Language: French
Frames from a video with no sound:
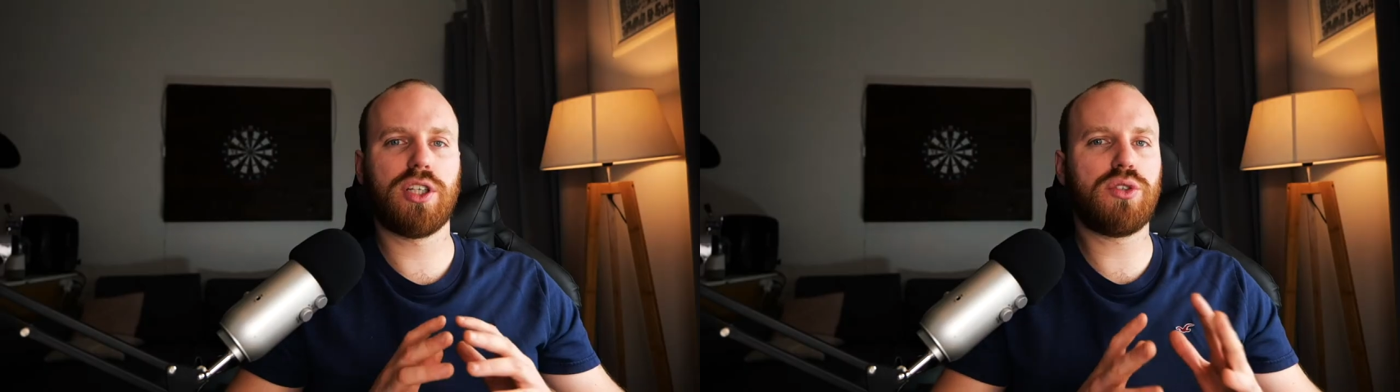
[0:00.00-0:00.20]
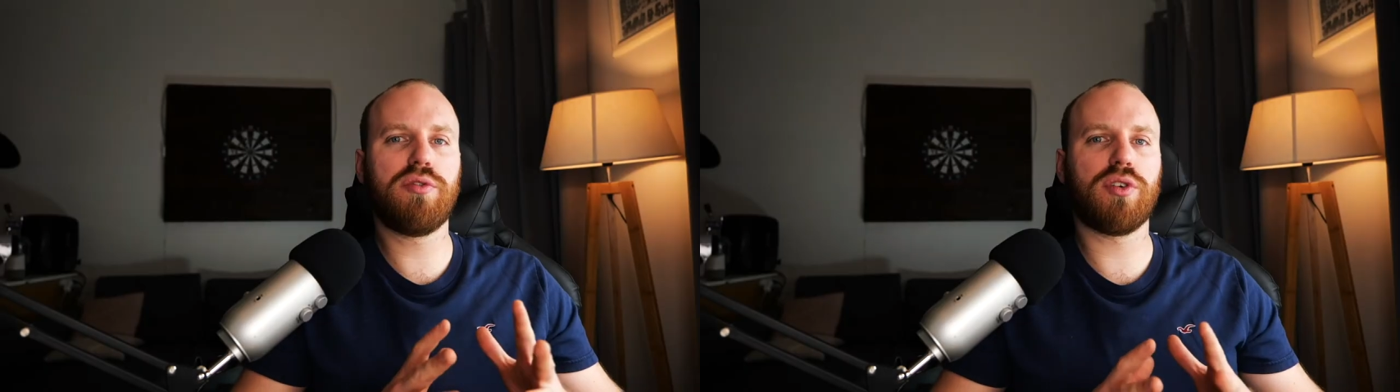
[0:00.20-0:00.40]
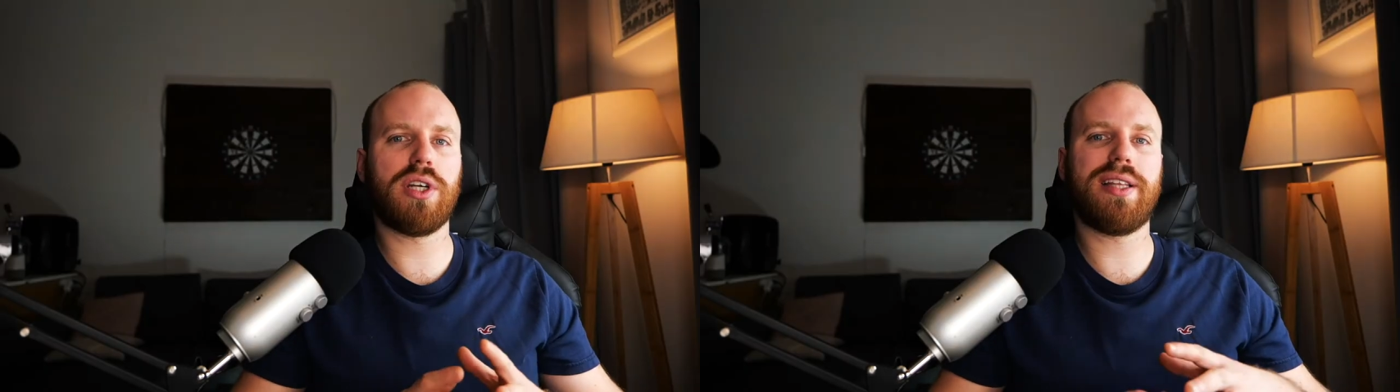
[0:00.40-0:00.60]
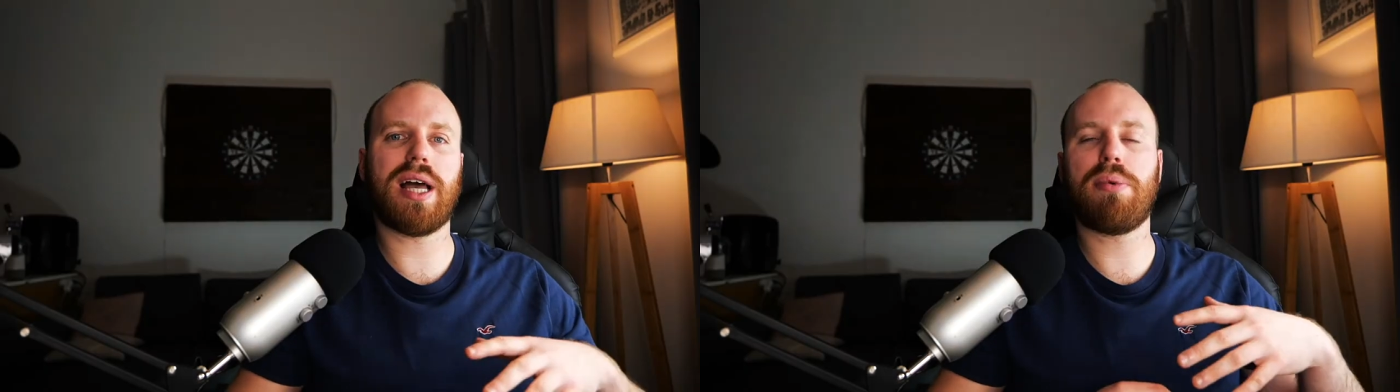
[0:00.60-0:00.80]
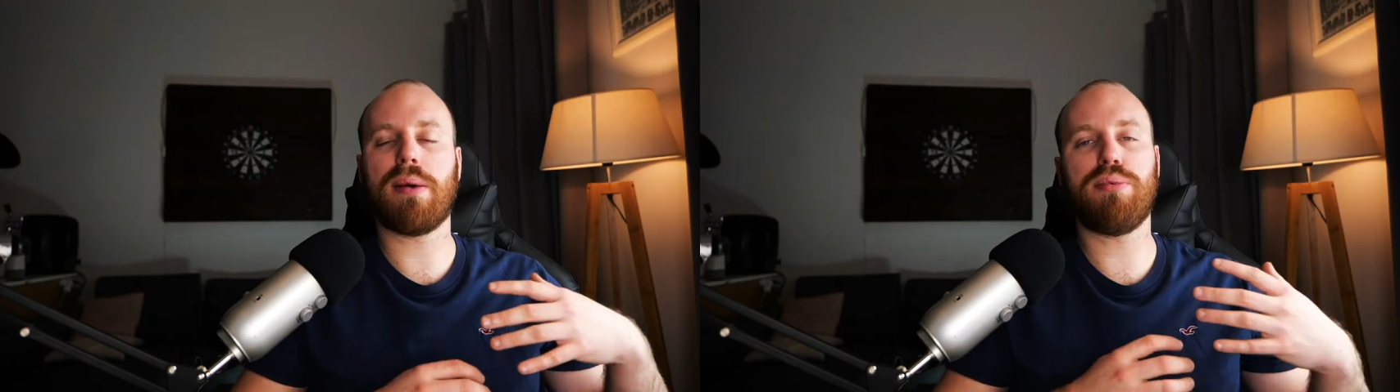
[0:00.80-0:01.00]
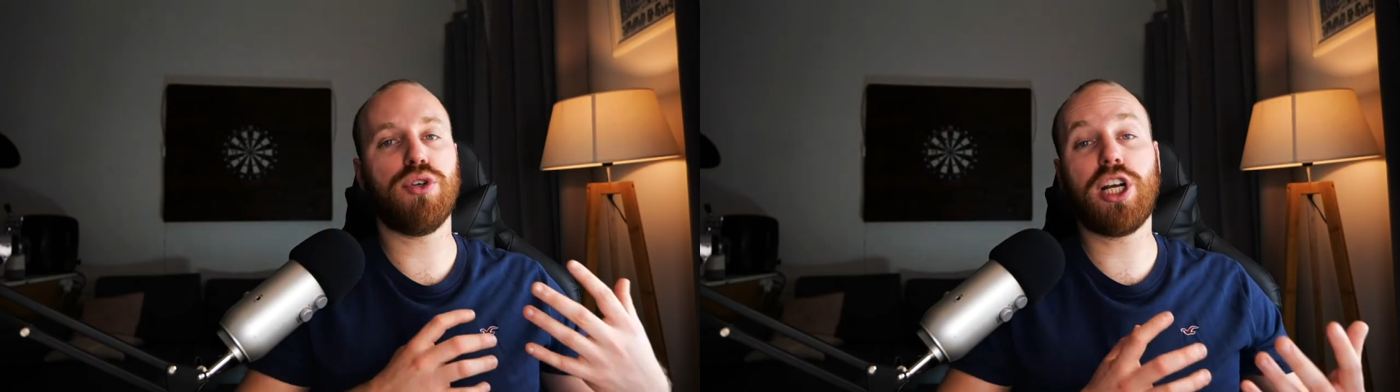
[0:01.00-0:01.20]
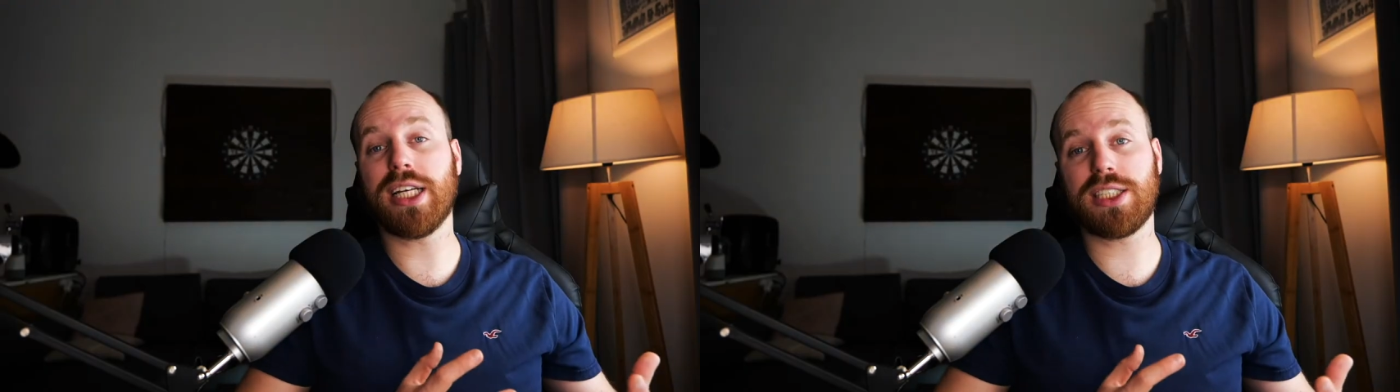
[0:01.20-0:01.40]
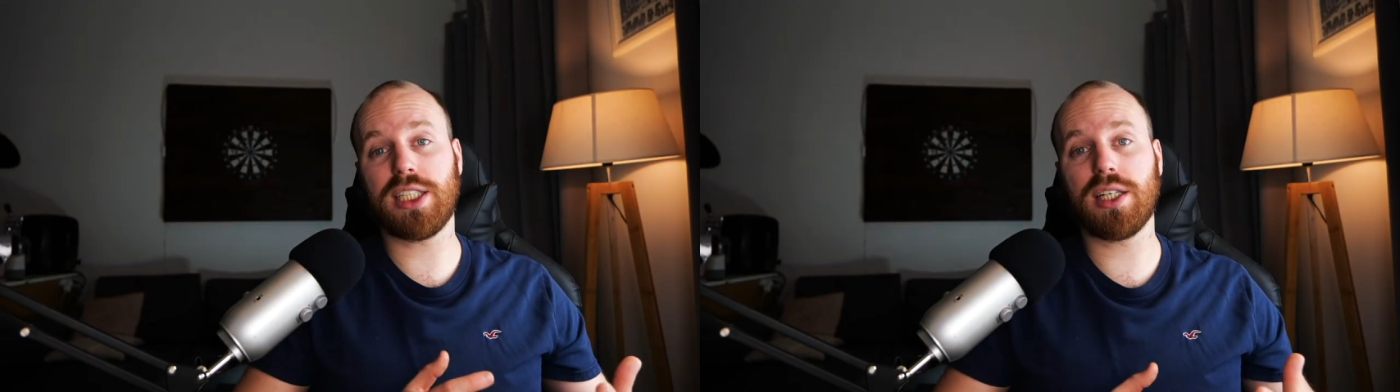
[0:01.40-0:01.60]
souvent l'étape la plus
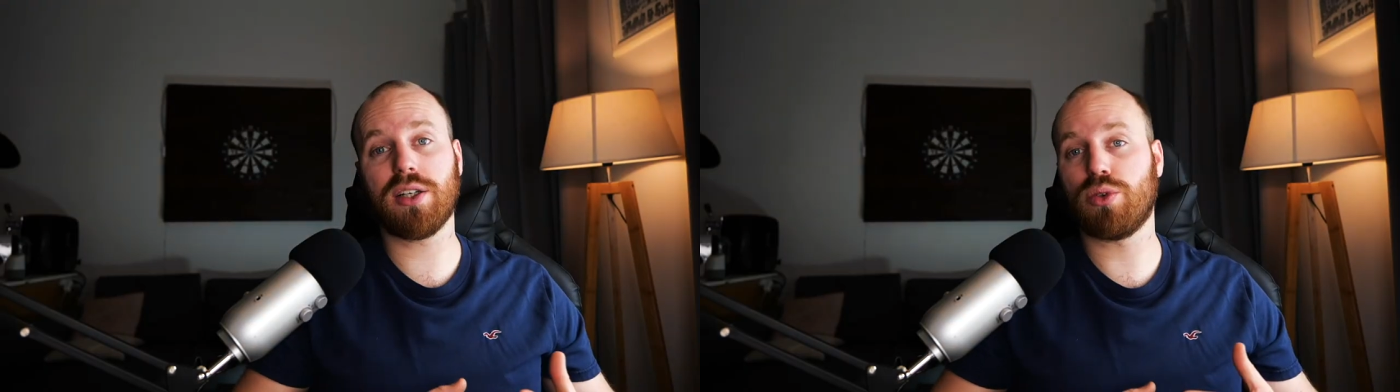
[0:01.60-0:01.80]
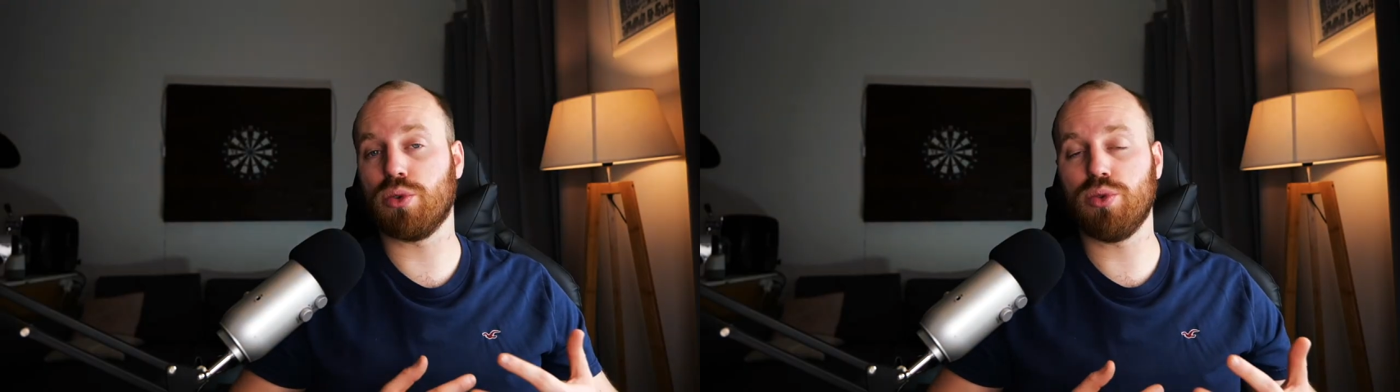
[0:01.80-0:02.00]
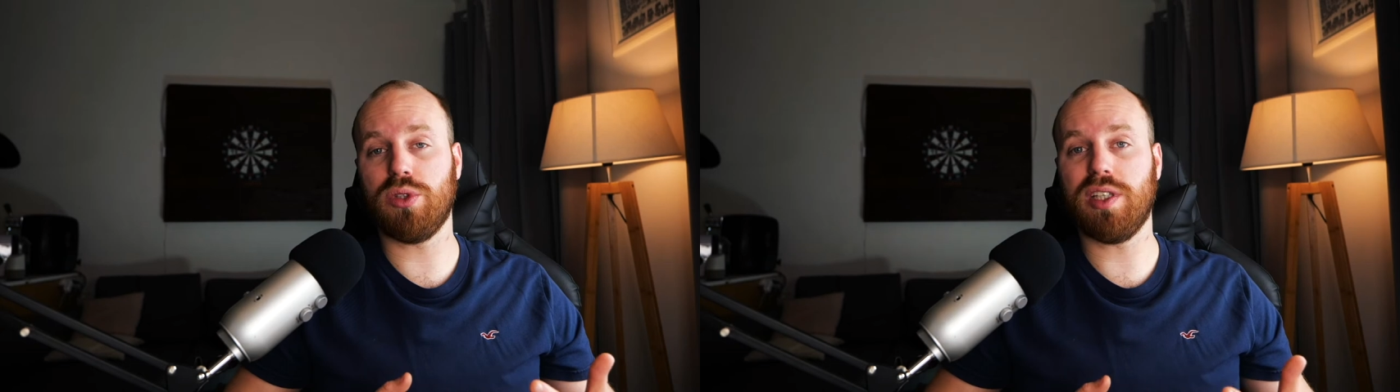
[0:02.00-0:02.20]
classique qu'on nous